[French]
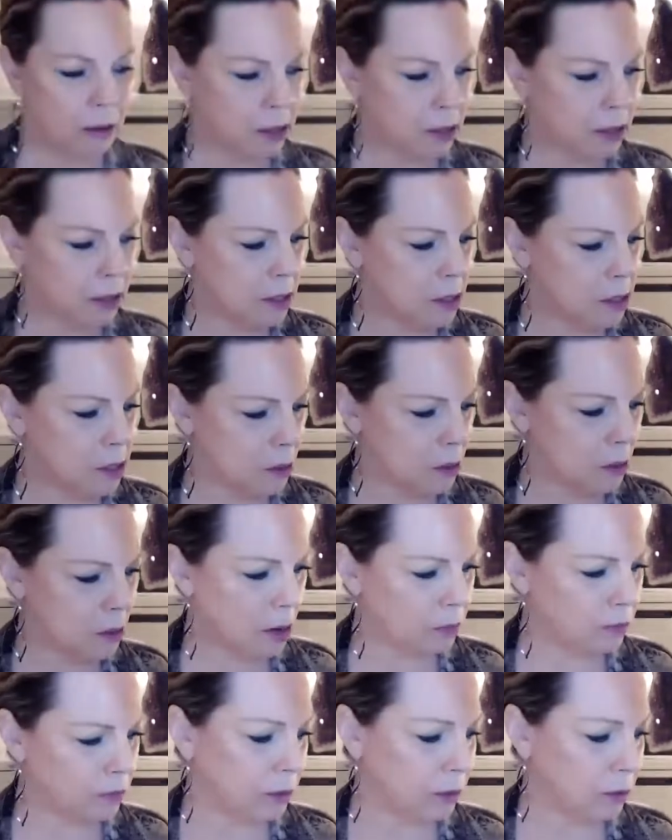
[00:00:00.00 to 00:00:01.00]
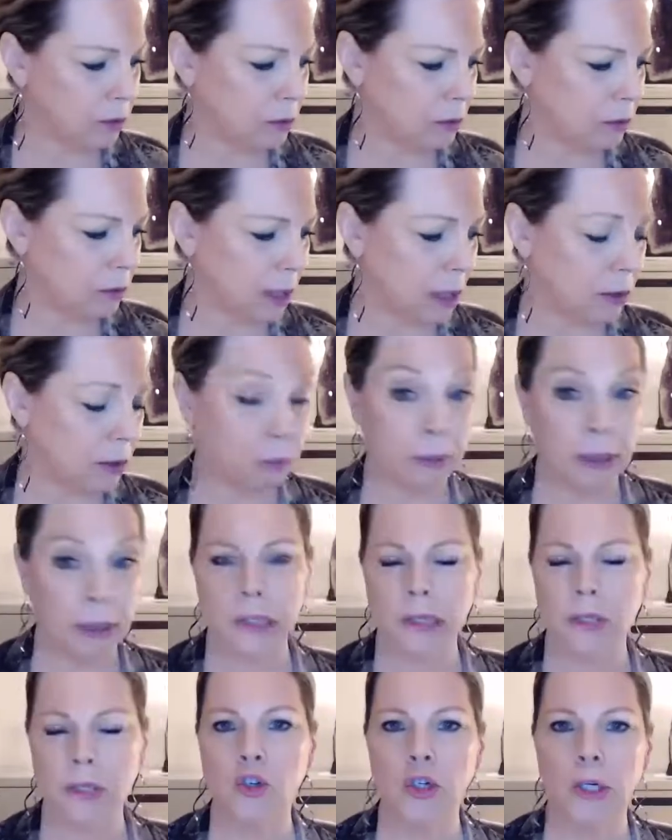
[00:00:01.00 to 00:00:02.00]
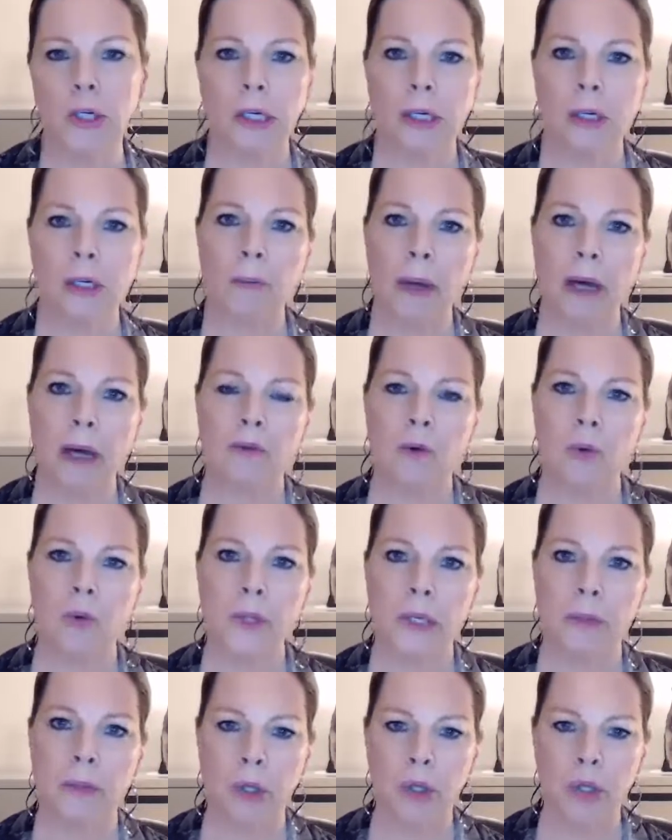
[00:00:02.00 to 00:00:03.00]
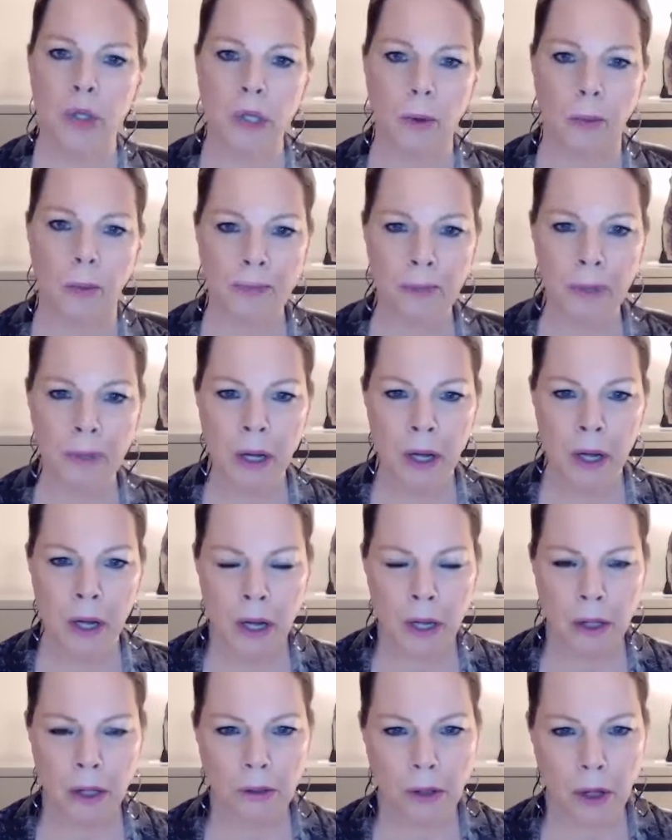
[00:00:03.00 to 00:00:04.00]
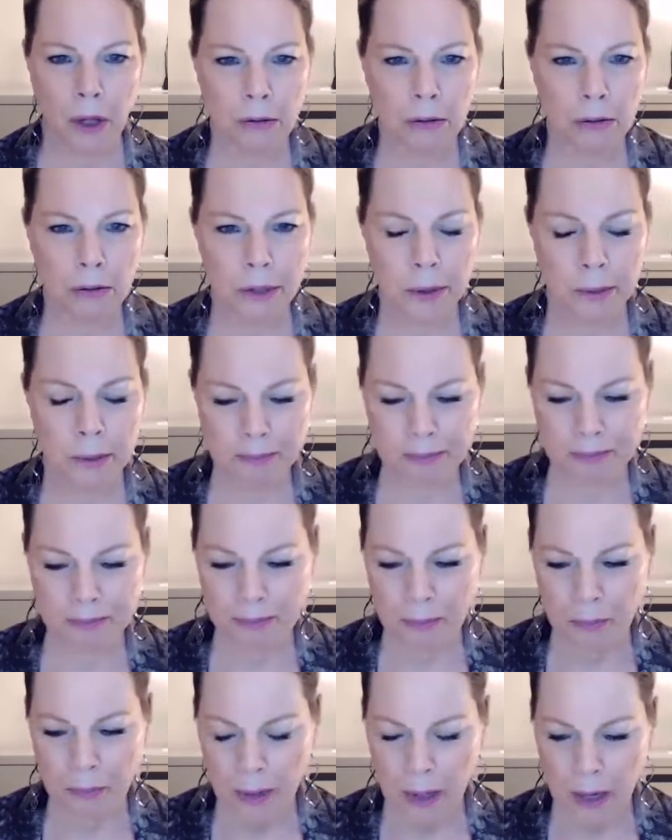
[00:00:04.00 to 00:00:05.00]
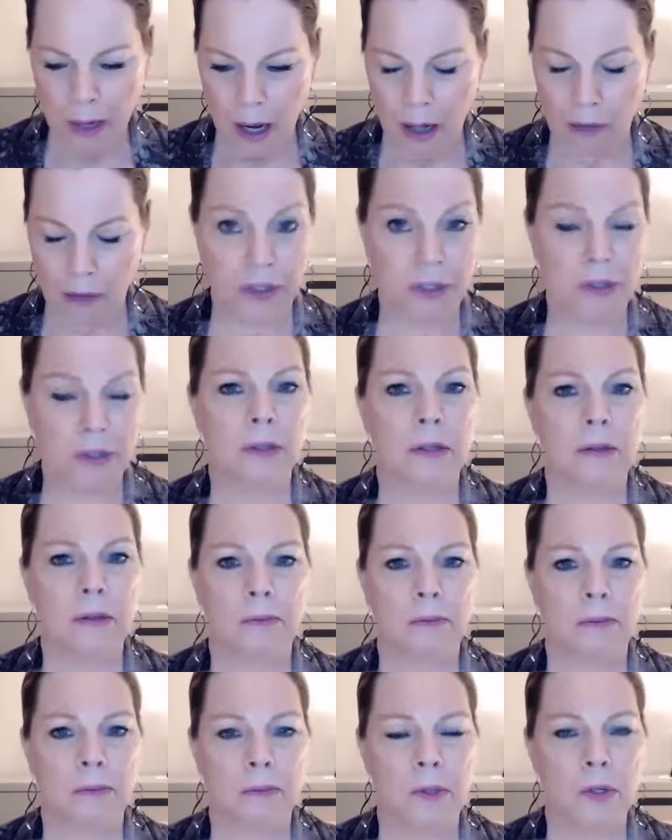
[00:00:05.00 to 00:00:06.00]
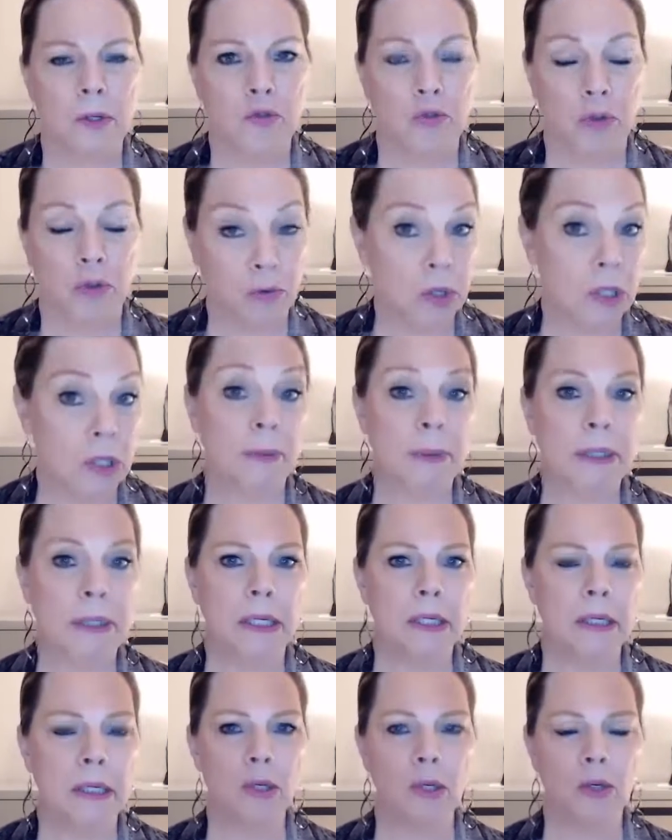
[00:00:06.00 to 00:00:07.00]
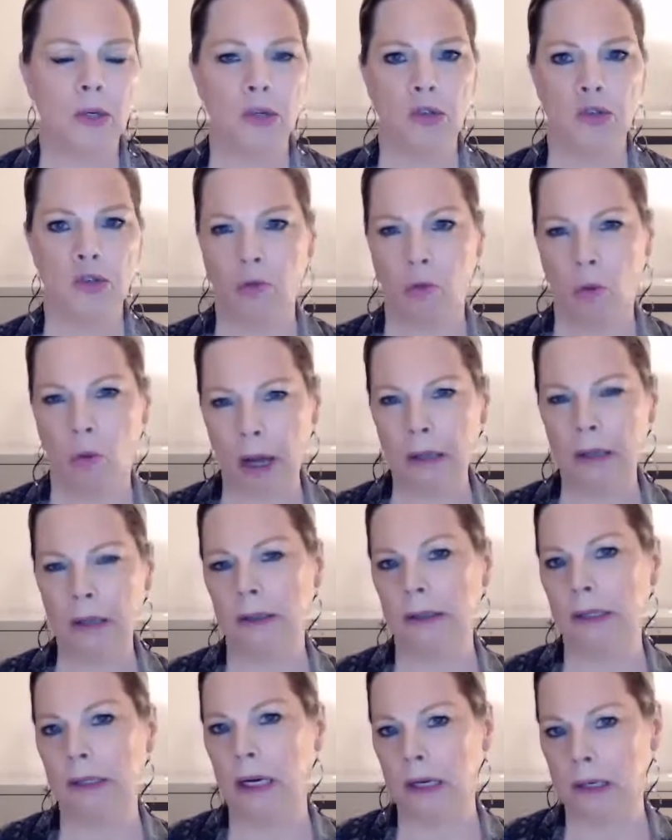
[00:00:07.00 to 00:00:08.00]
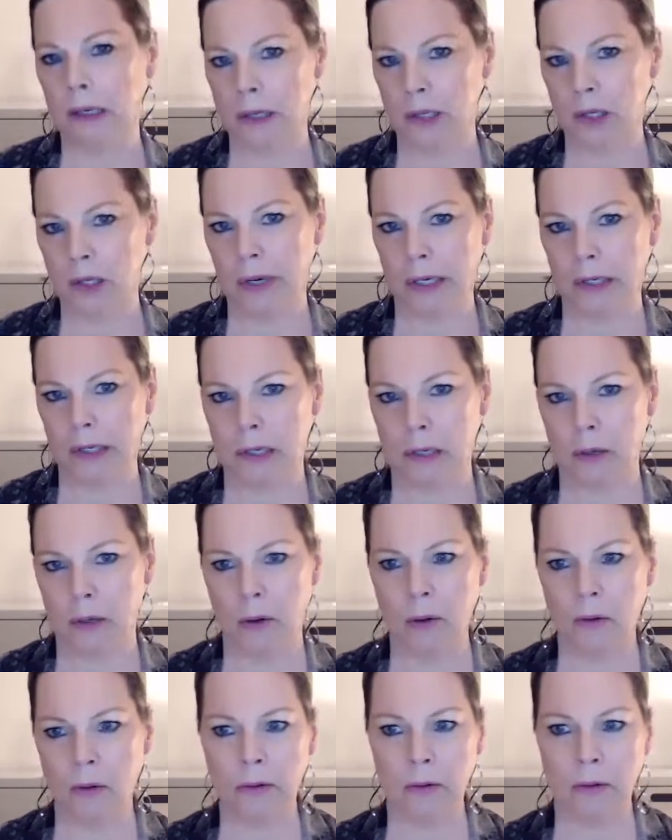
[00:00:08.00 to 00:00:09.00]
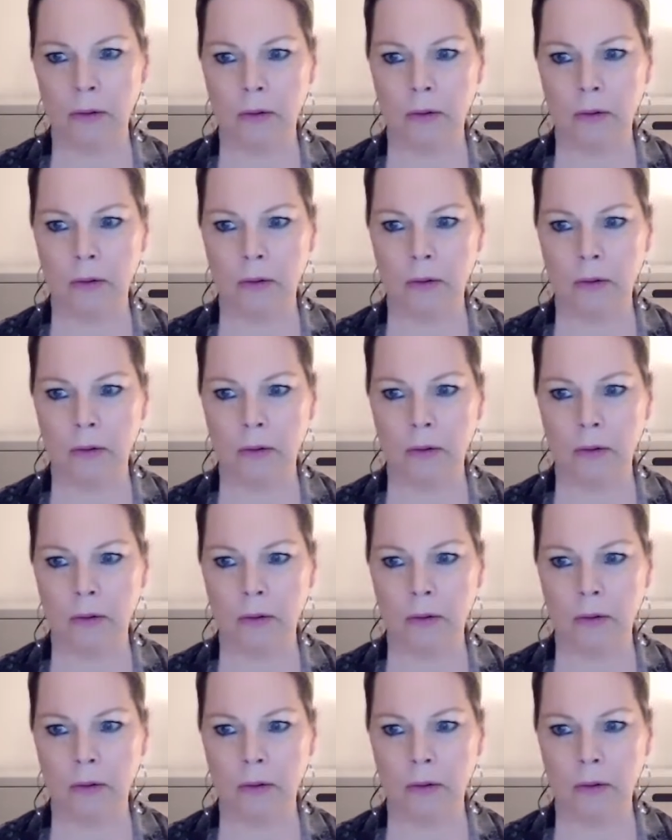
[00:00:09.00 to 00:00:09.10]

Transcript: qui sont en fait grande partie gérés par vos émotions. Donc, en fait, je vais vous expliquer ce que je vois dans la situation